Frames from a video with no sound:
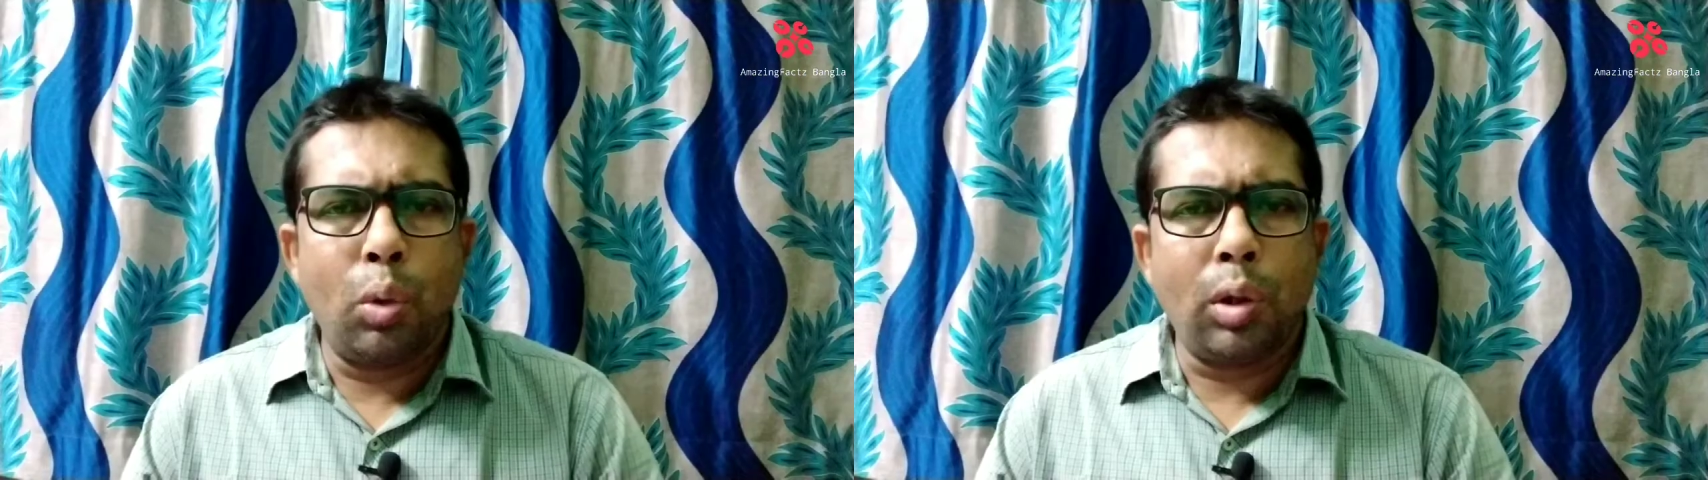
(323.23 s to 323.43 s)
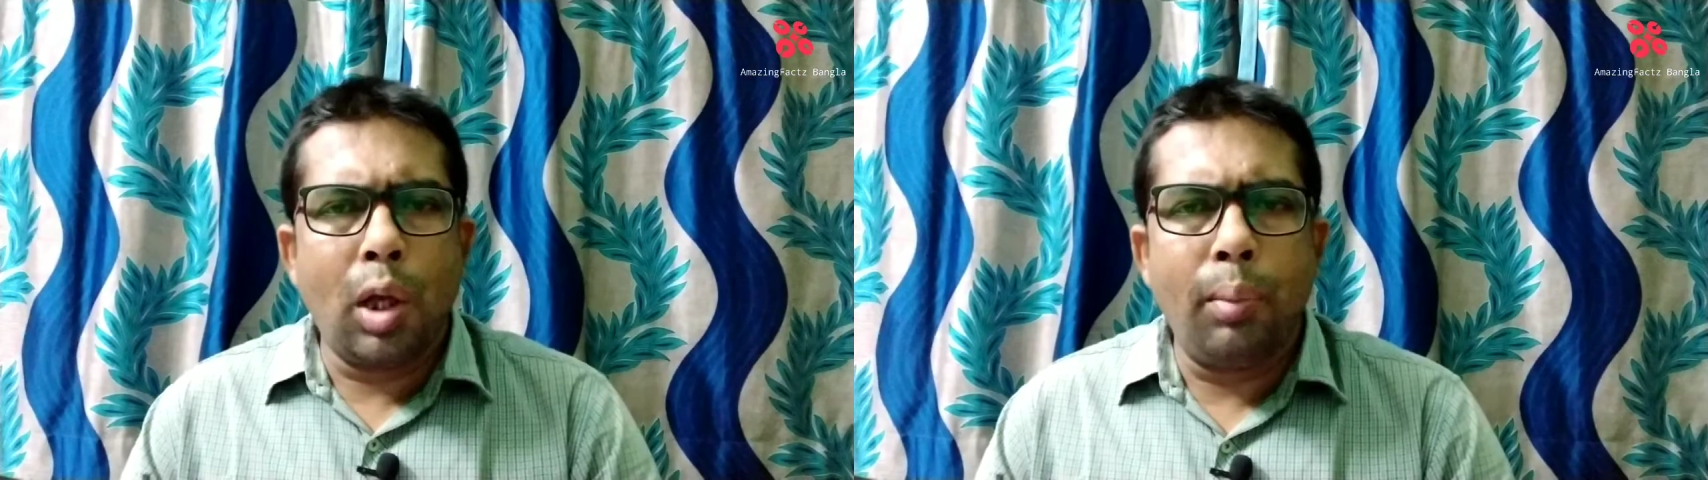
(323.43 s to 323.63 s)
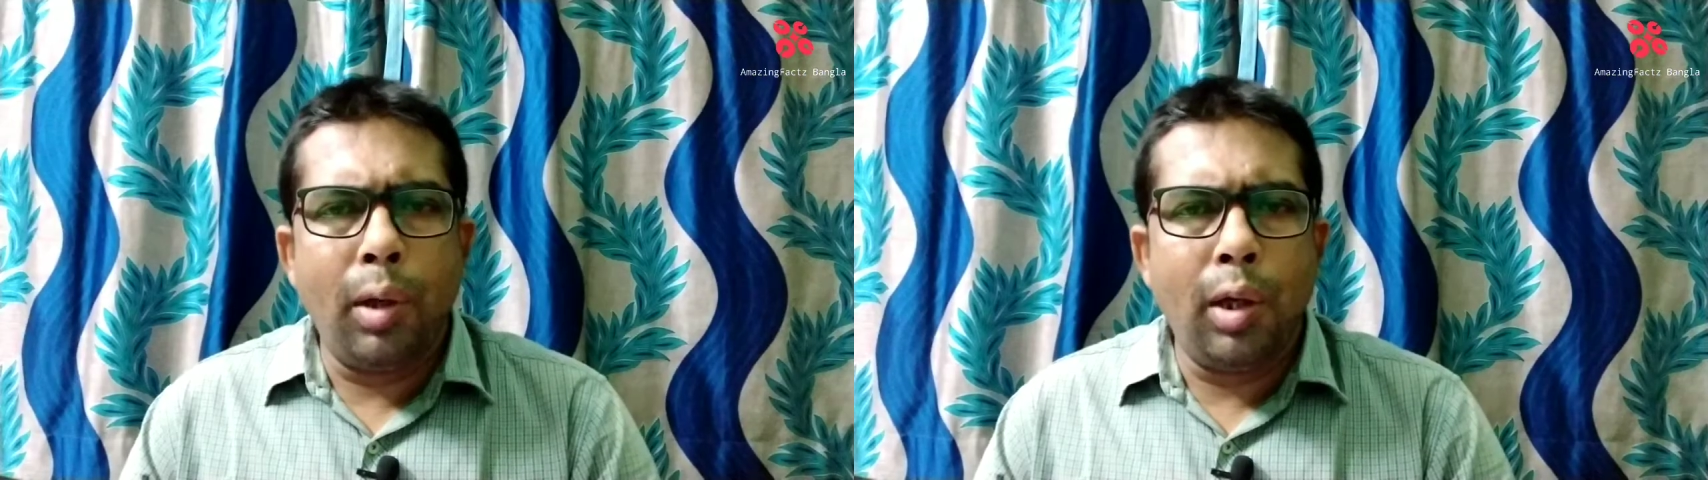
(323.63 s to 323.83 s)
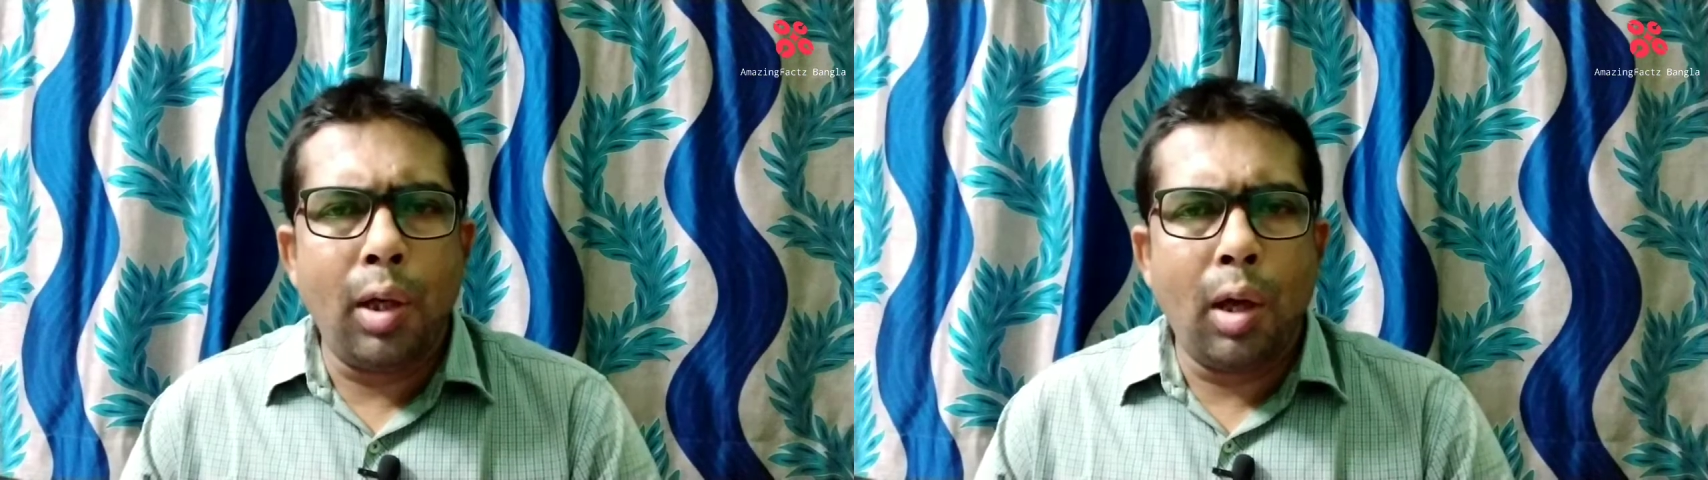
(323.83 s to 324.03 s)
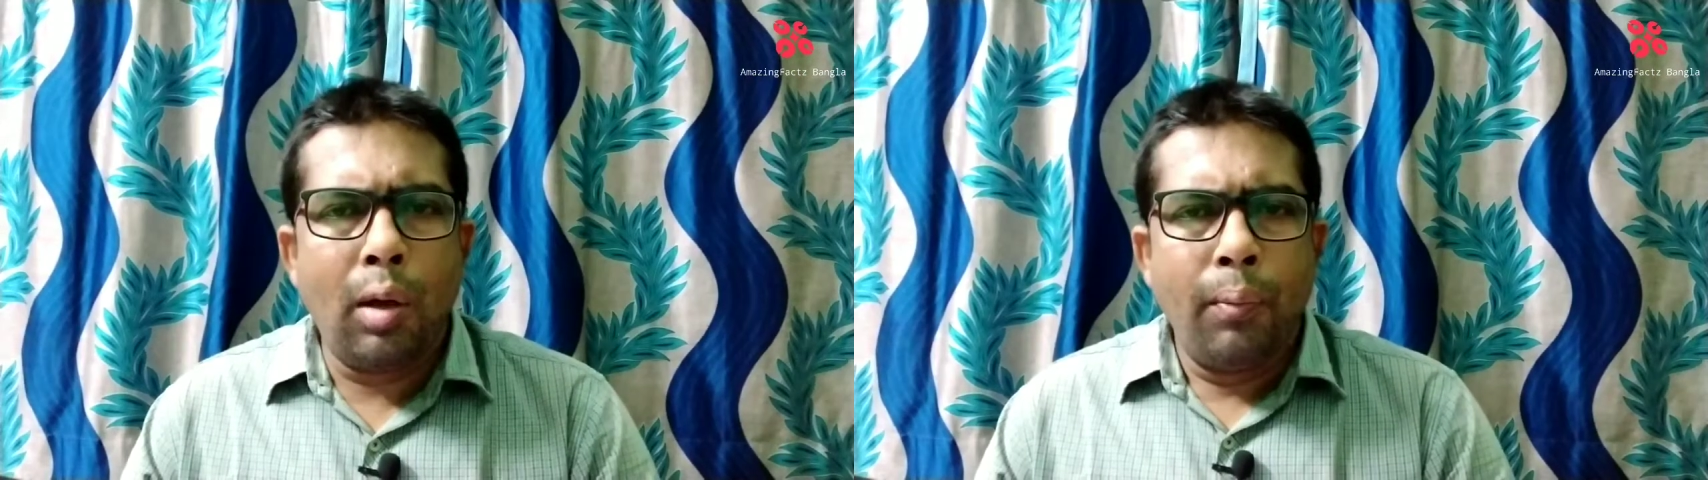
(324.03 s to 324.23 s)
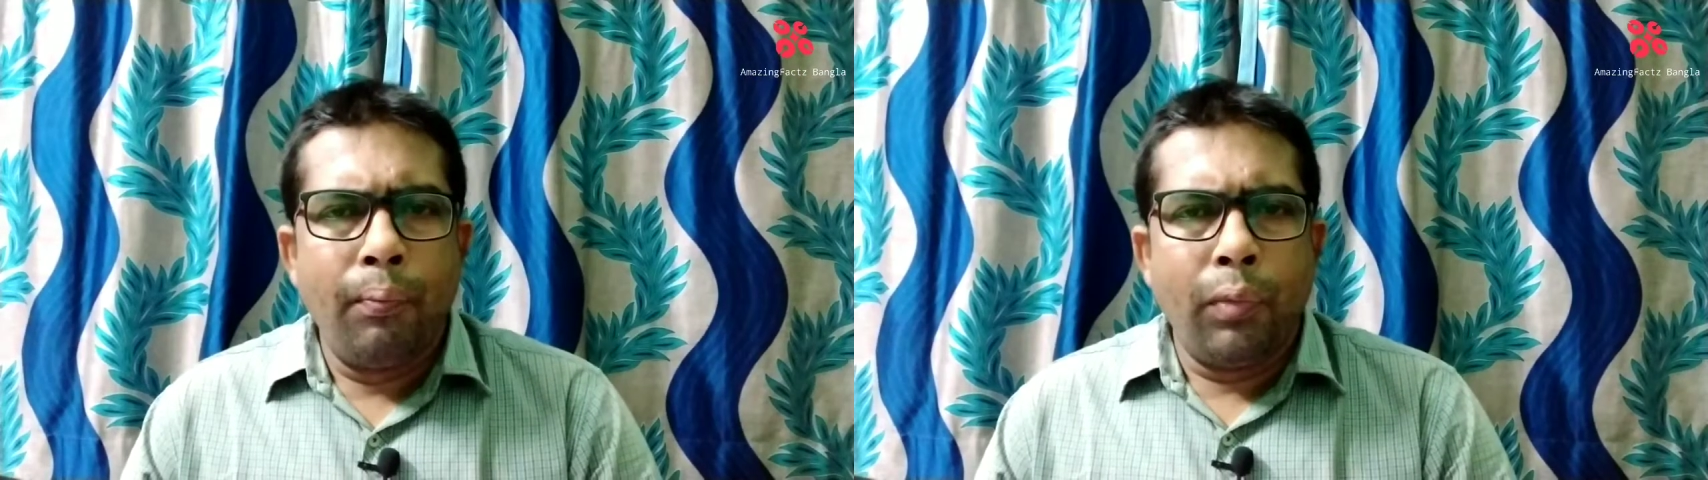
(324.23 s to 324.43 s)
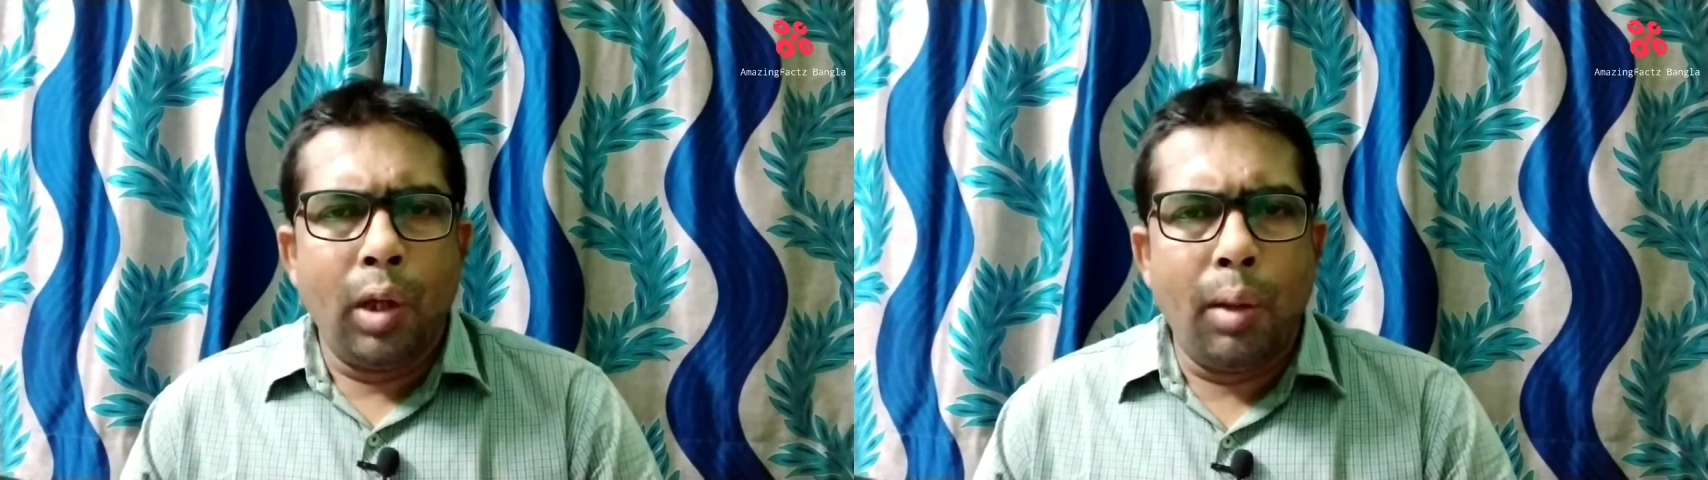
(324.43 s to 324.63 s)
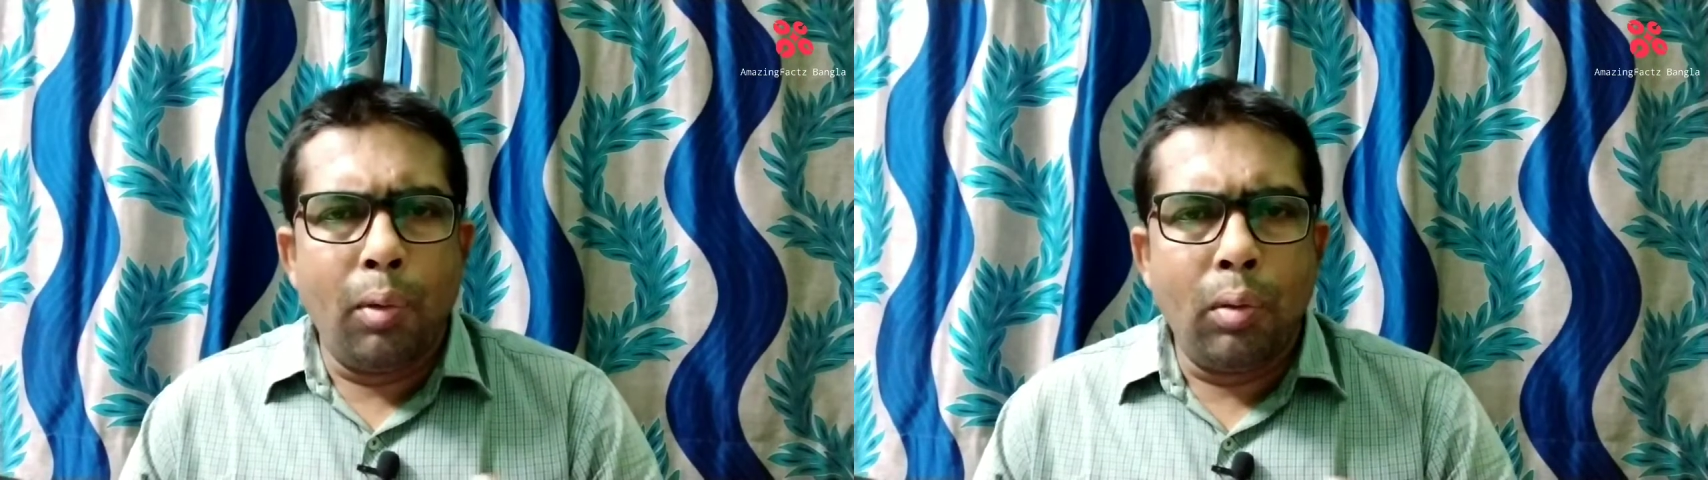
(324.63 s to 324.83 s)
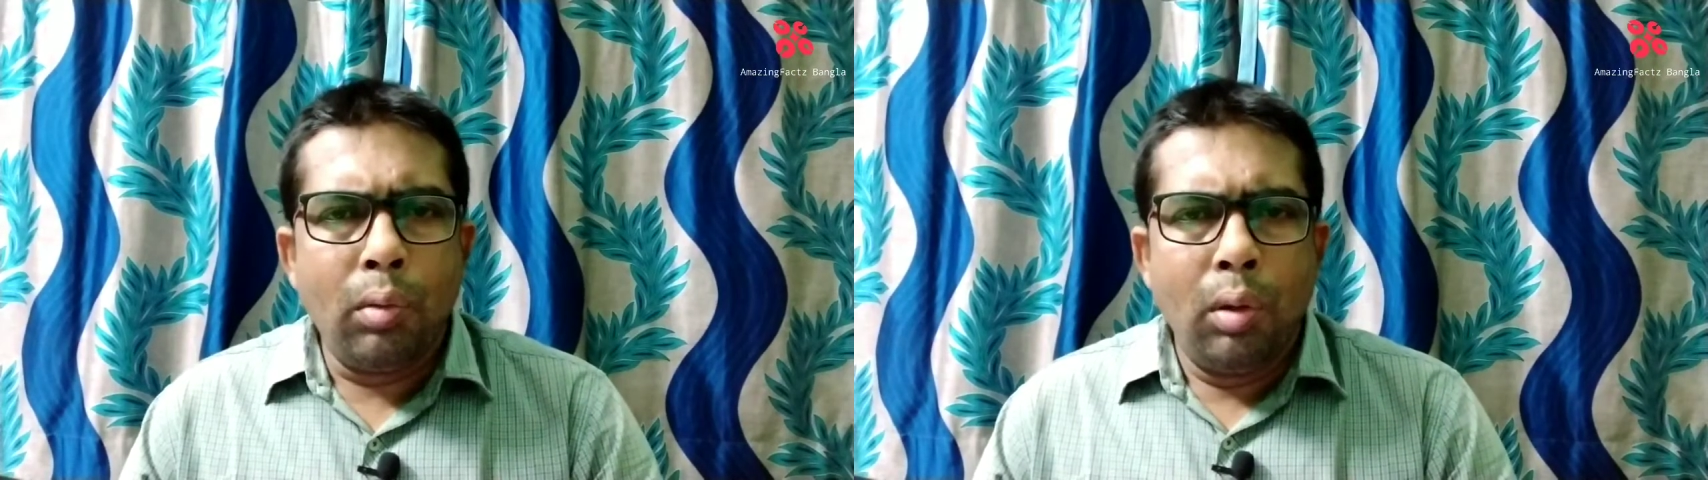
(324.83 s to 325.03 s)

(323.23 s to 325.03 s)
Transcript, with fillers: সোশ্যাল মিডিয়া এবং